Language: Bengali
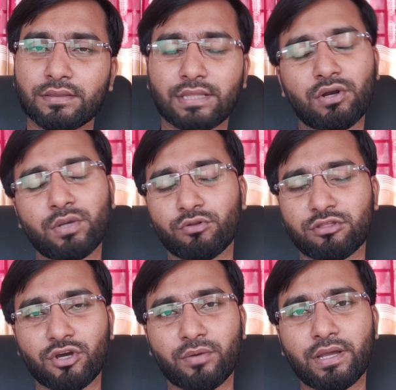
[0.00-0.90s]
তাহলে
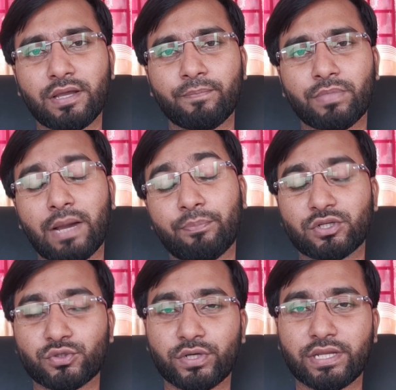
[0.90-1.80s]
বুঝতে হবে
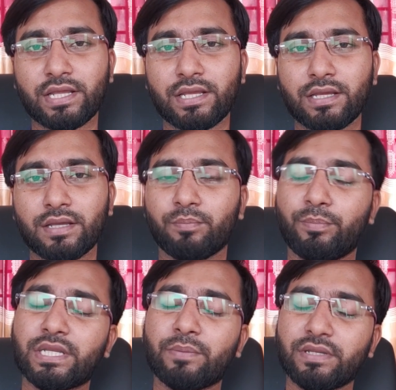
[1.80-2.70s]
আপনার শরীরে
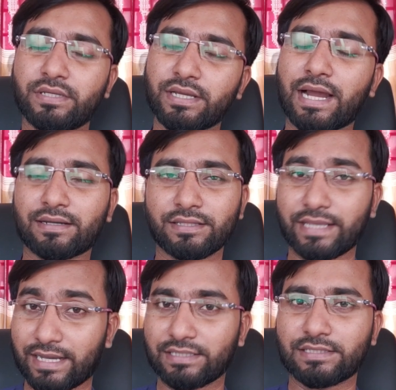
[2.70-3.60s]
ভিটামিন ডি ঘাটতি
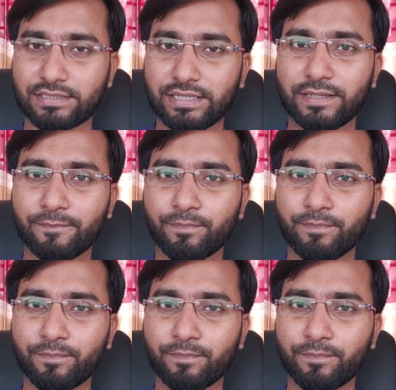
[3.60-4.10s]
দেখা দিচ্ছে